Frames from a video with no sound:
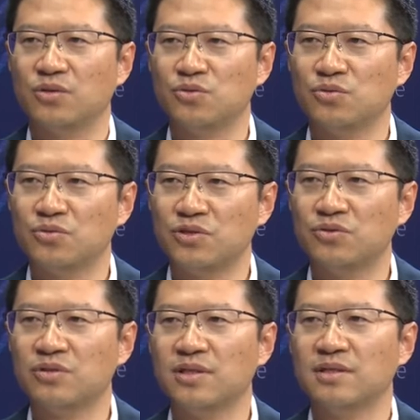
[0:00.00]
中途
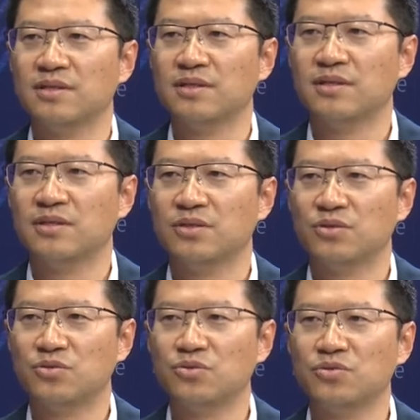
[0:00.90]
修正，
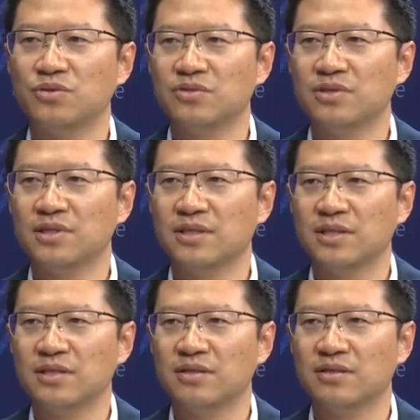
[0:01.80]
中途修正的
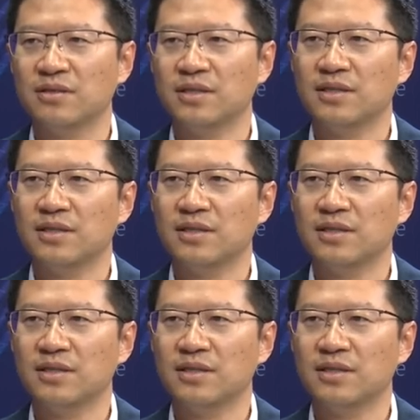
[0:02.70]
一个。